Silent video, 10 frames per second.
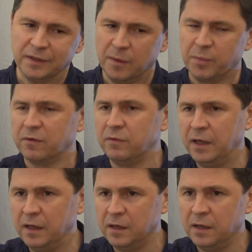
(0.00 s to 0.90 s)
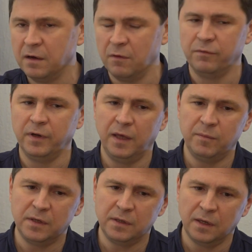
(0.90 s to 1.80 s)
направлений,
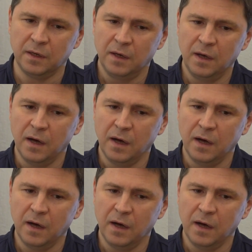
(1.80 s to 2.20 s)
времени,